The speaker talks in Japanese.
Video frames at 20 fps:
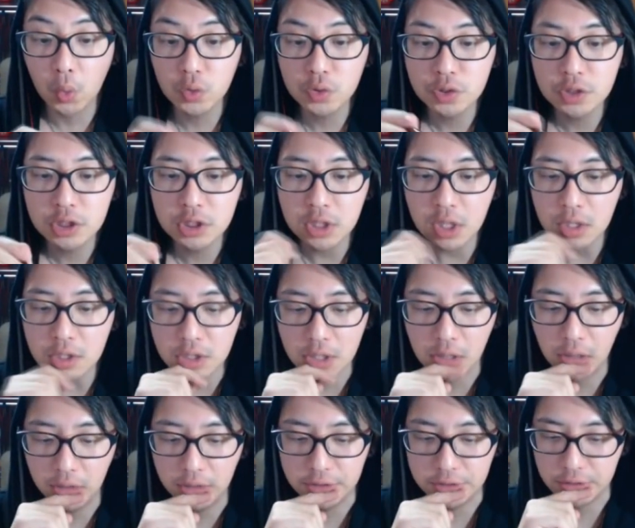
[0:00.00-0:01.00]
こっちから
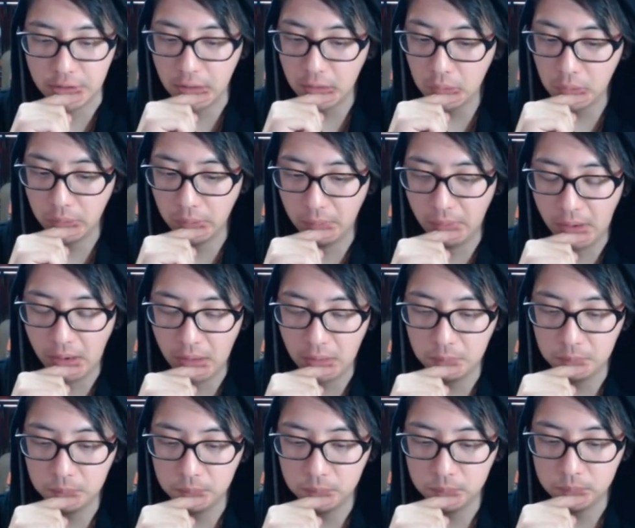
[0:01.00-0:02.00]
じゃないですかこれ
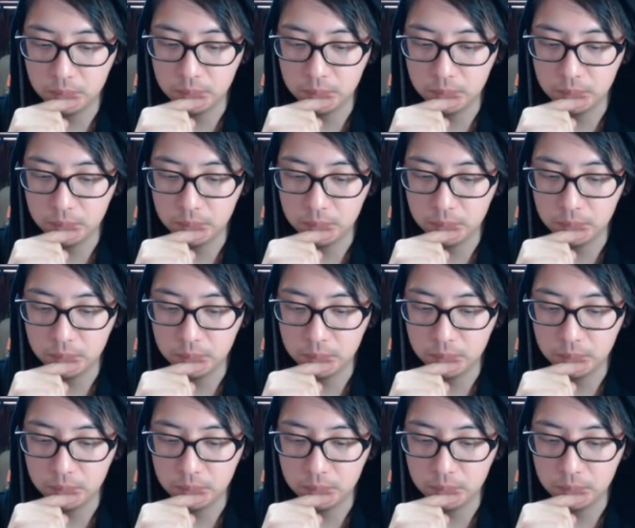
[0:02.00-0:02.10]
は。